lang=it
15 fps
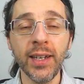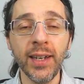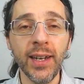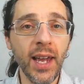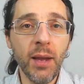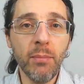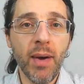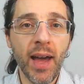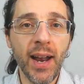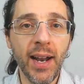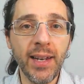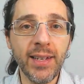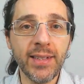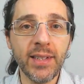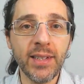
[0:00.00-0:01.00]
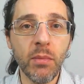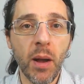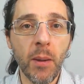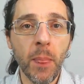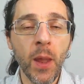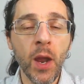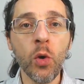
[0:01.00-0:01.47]
È
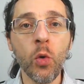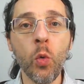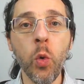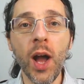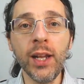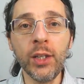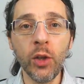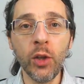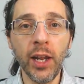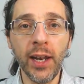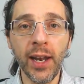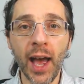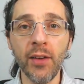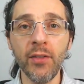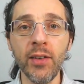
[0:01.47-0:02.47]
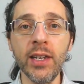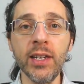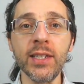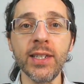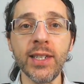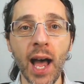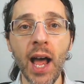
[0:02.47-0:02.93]
banalissima quando le navi
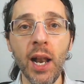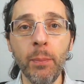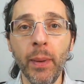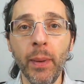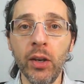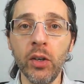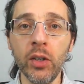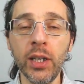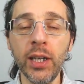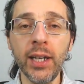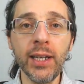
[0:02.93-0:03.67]
salpano,